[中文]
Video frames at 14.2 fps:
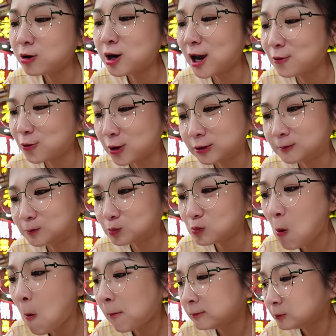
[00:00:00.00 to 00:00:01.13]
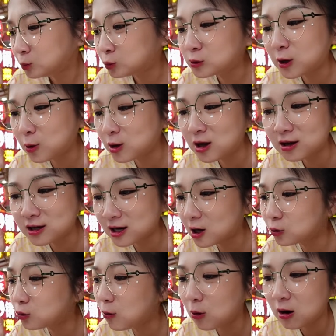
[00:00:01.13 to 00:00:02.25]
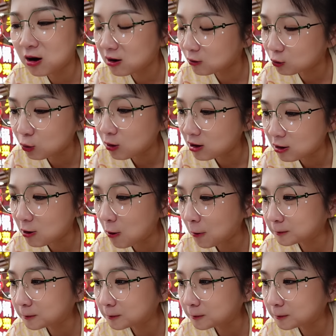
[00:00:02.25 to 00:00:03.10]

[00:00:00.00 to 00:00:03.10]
是感觉，这锅汤应该炖过很多的肉，